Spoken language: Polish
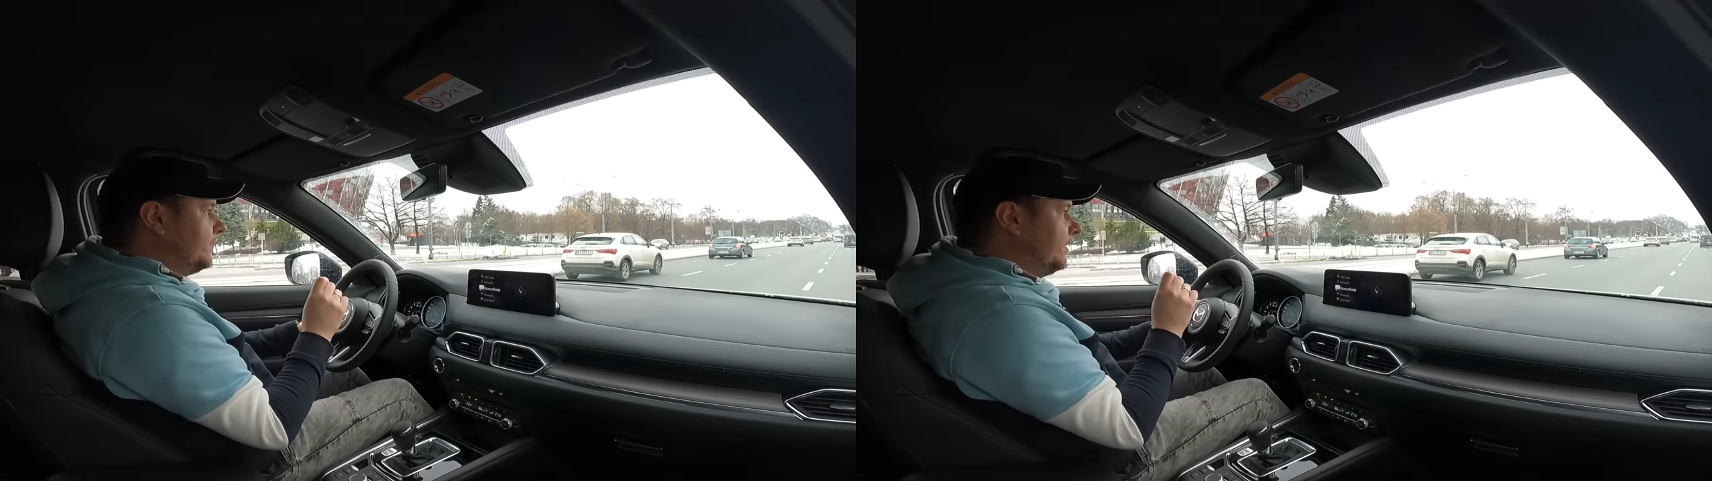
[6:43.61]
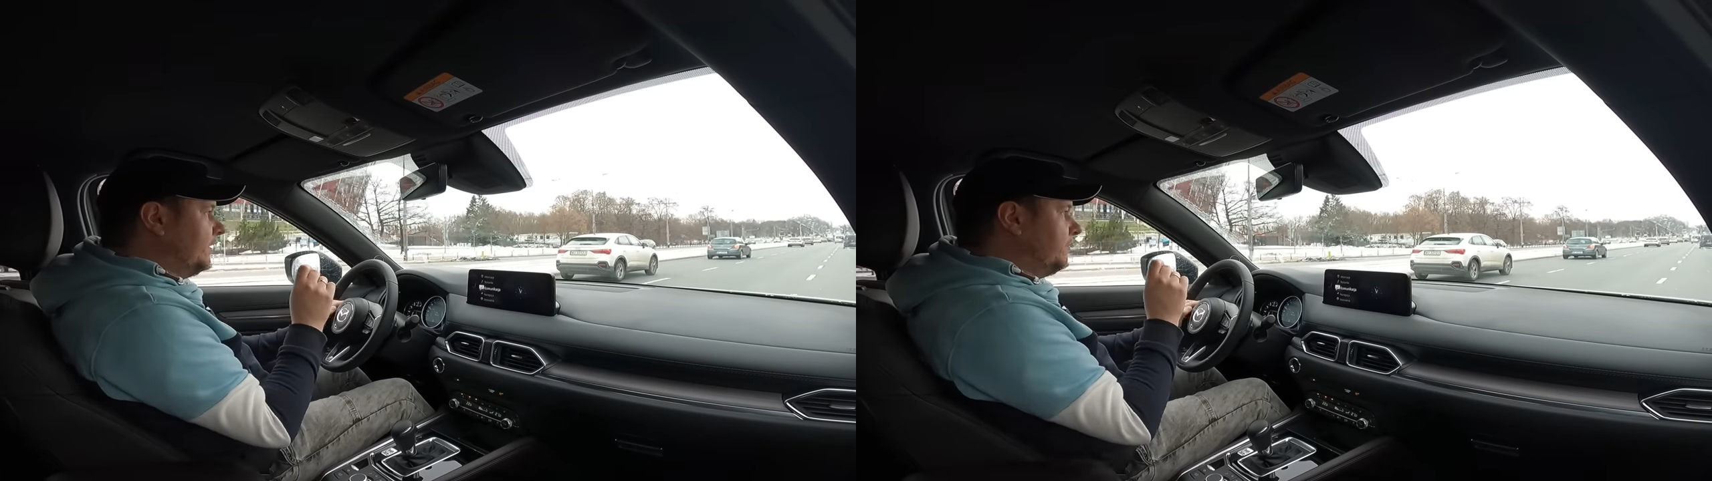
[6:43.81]

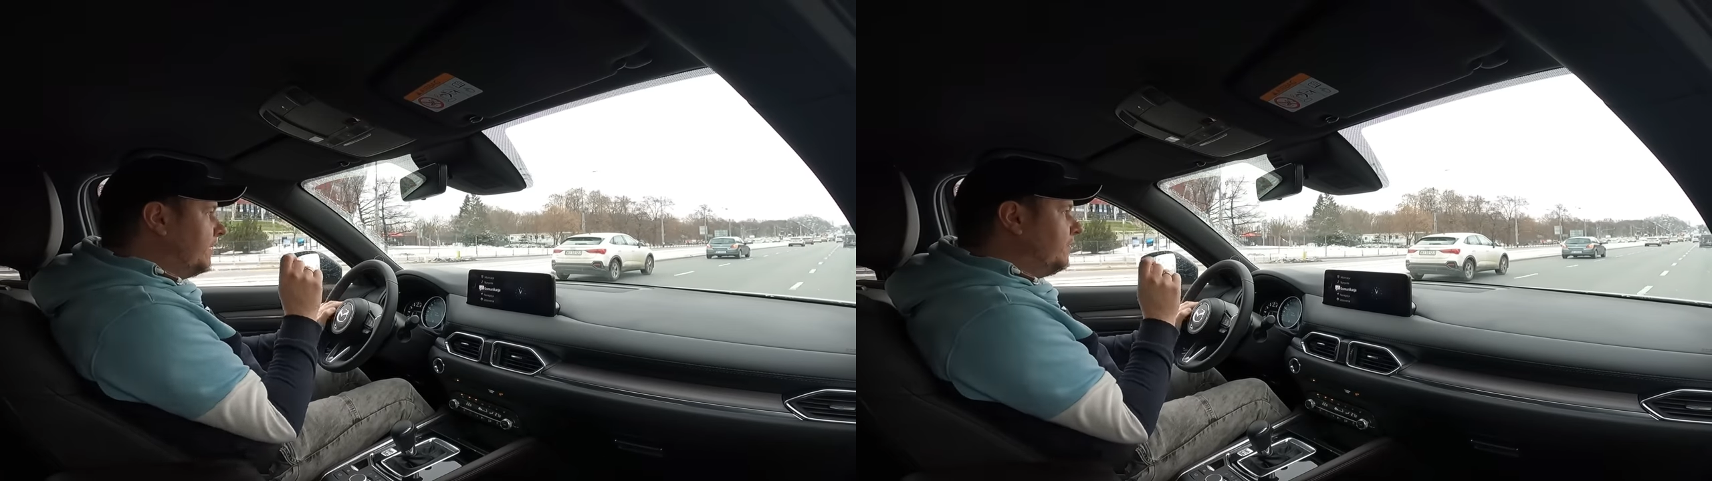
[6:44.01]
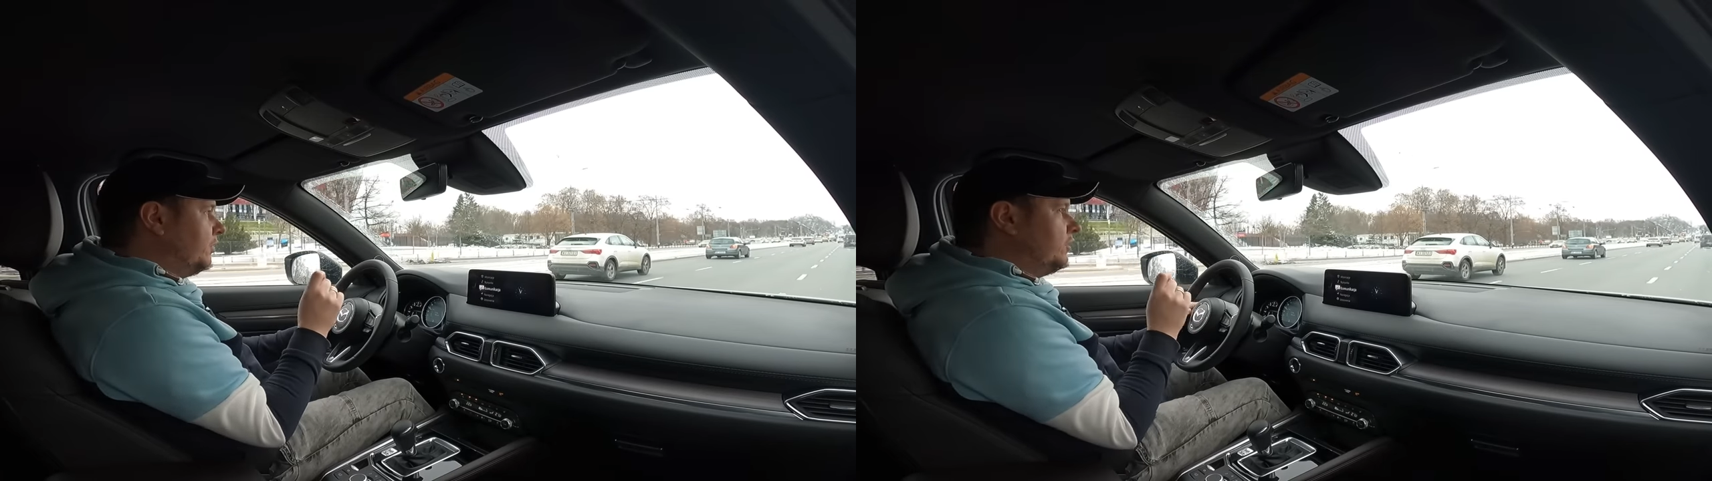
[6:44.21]
i
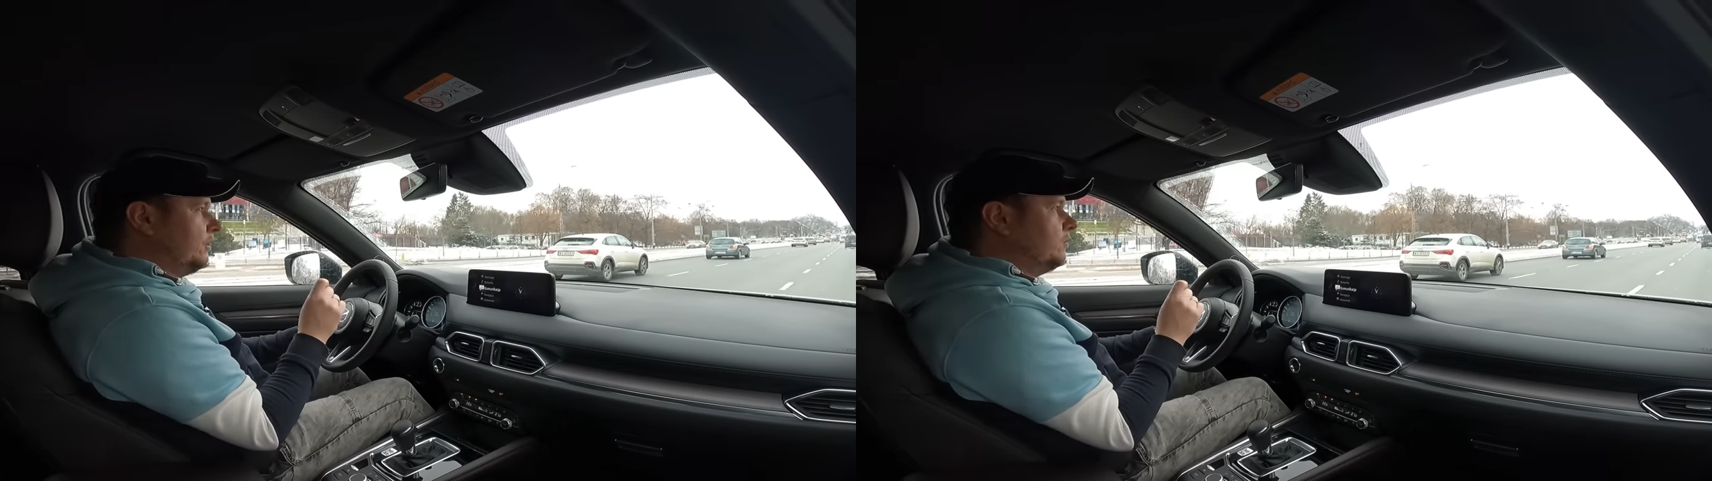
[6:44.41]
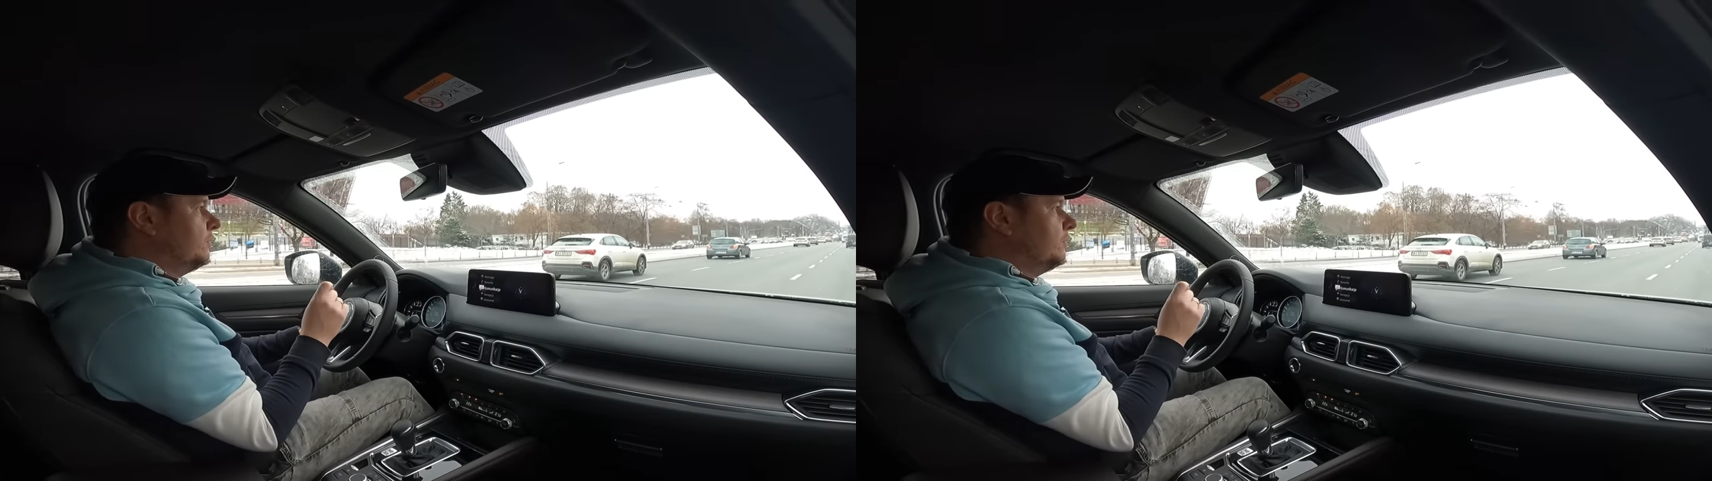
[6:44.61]
miałem kiedyś taką